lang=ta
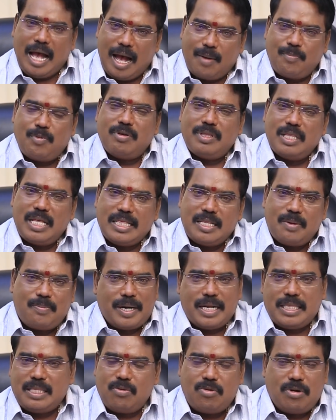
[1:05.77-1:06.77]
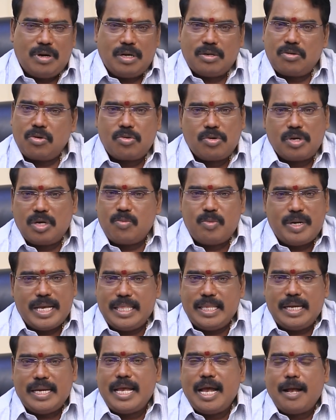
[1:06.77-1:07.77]
அப்போ வந்து அந்த பணத்தை உங்களுக்கு கொடுக்க
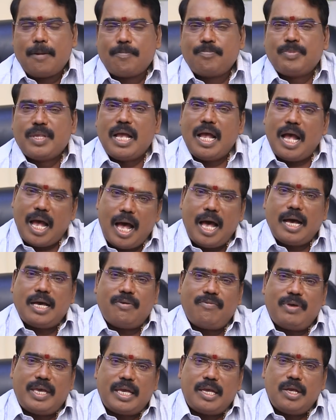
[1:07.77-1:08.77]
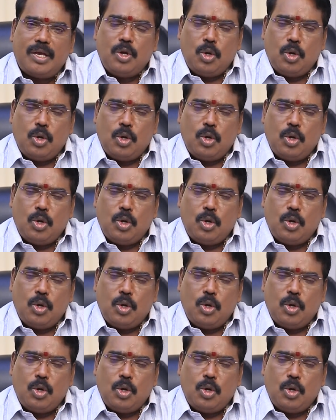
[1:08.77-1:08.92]
முடியாது இல்லையா ஆகவே